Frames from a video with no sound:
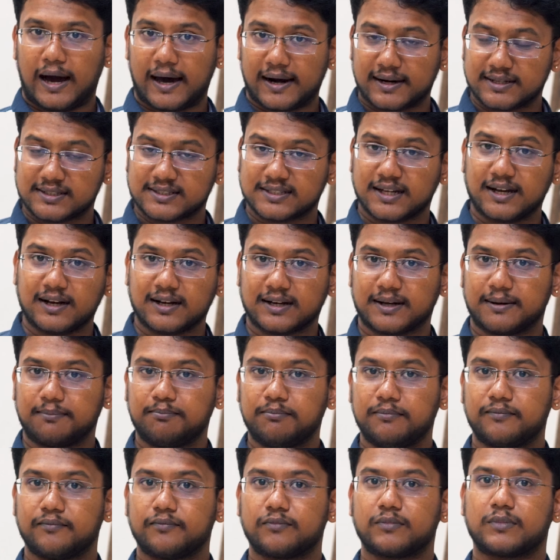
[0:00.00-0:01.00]

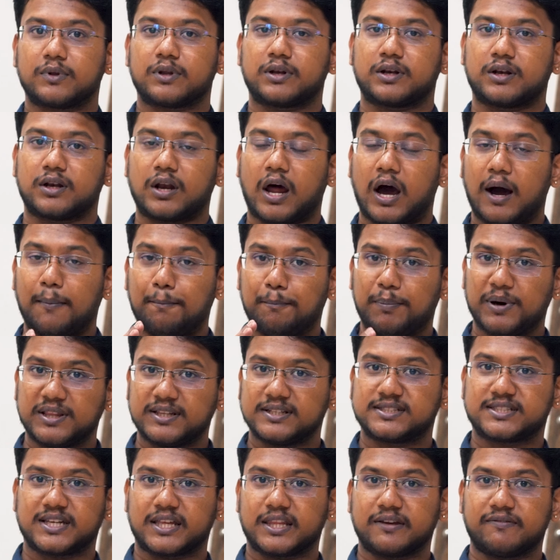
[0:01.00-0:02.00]
அரசாங்கம்
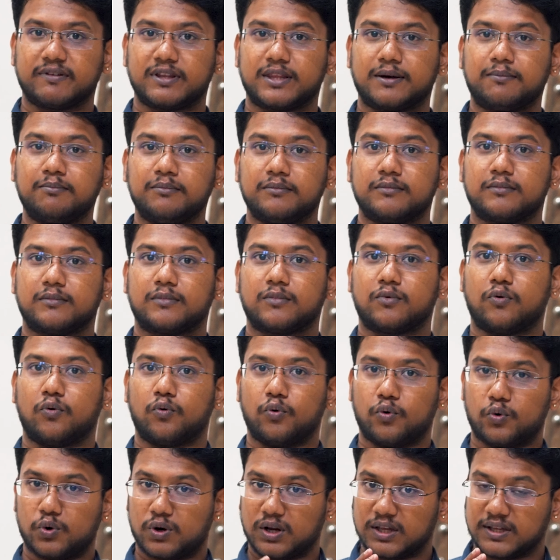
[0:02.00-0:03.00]
நாற்பது சதவீதம்
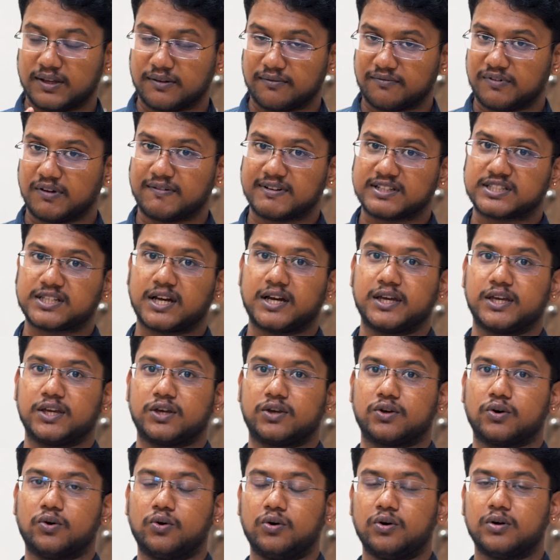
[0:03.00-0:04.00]
ஒரு
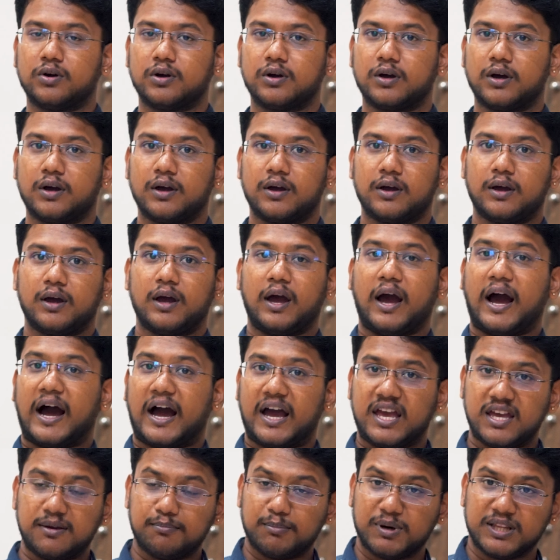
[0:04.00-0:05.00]
விவசாயிக்கும்
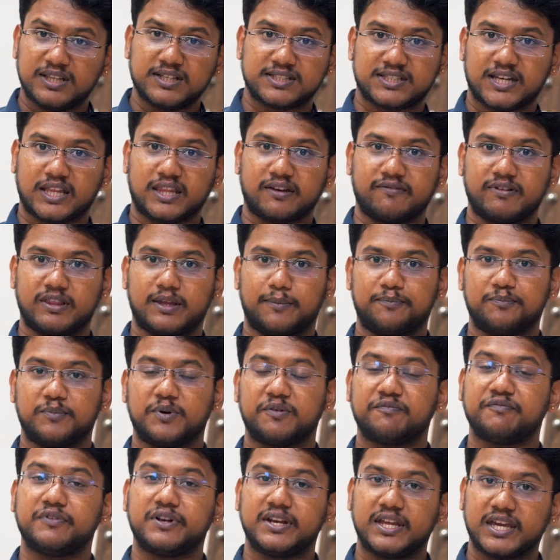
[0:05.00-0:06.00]
ஐம்பது சதவீதம்
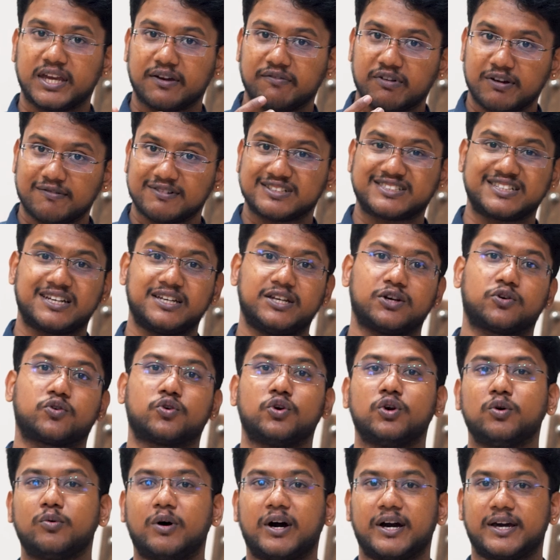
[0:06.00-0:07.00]
நீங்கள் விவசாய
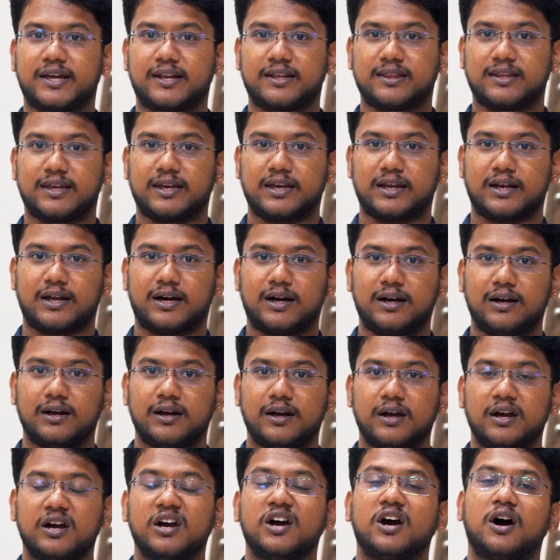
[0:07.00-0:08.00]
குழுவாக இருந்தீங்கன்னா
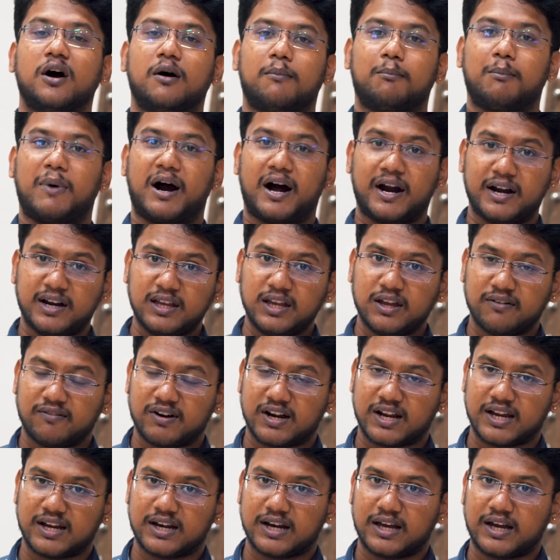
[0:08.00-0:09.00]
மானிய
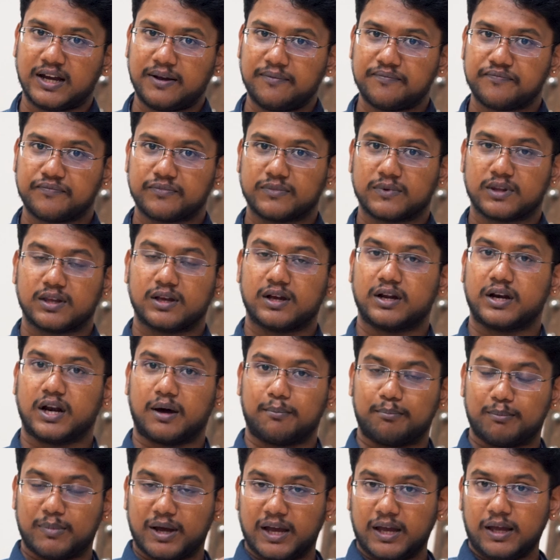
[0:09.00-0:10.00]
விலையில்
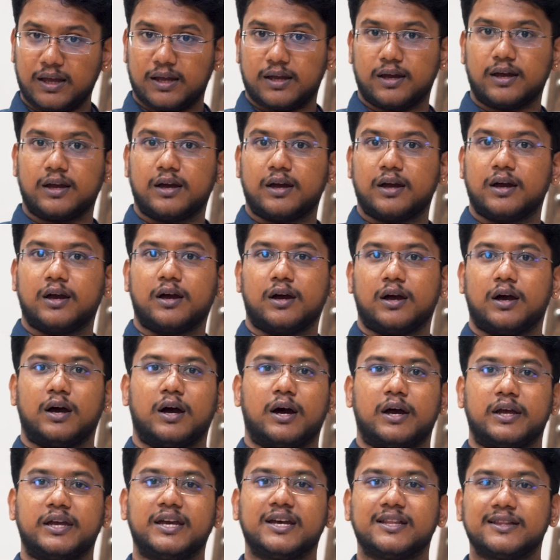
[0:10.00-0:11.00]
நம்ம
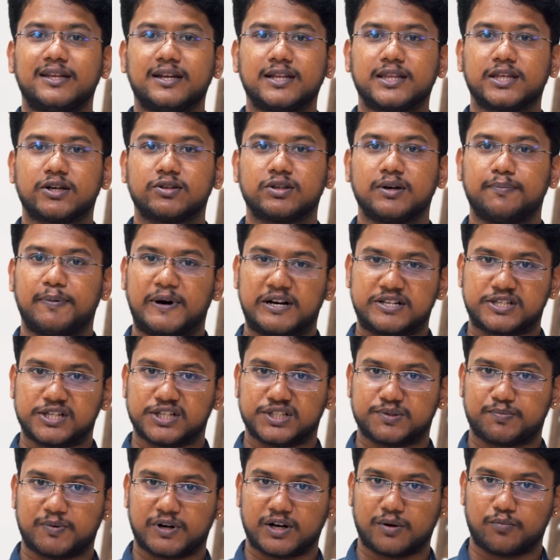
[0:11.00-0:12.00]
இயந்திரத்தை வந்து
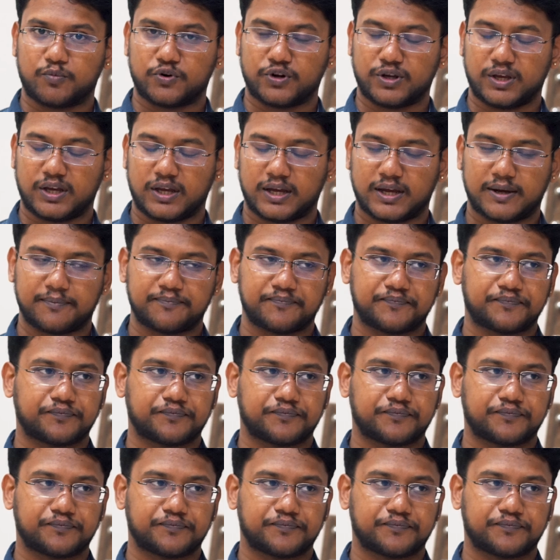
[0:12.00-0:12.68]
பர்ச்சேஸ் பண்ண முடியுங்க